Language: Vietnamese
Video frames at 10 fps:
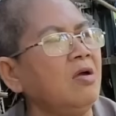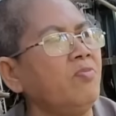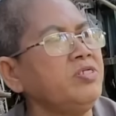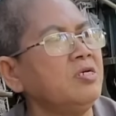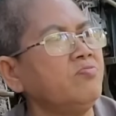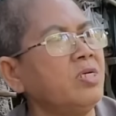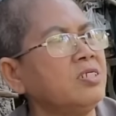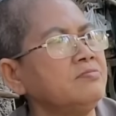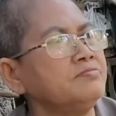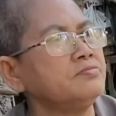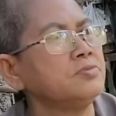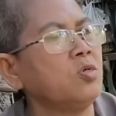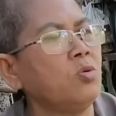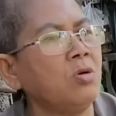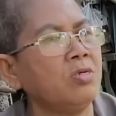bà giật mình
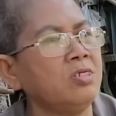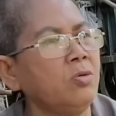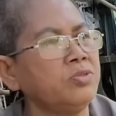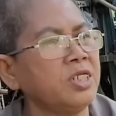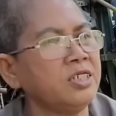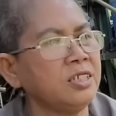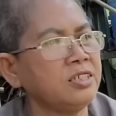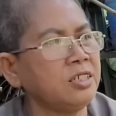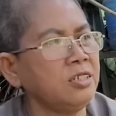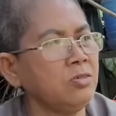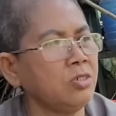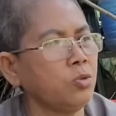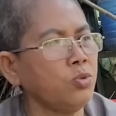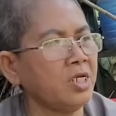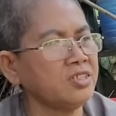cô ngồi đó cô chị chỉ
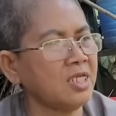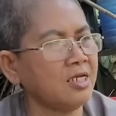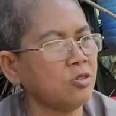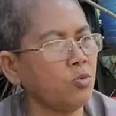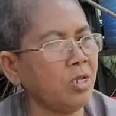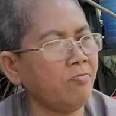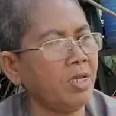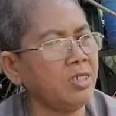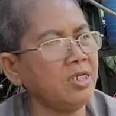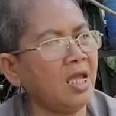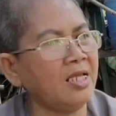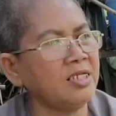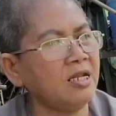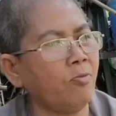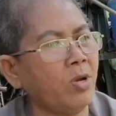chú giảng sanh chú đại bi ai
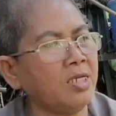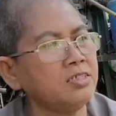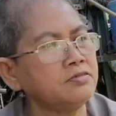gì đọc hả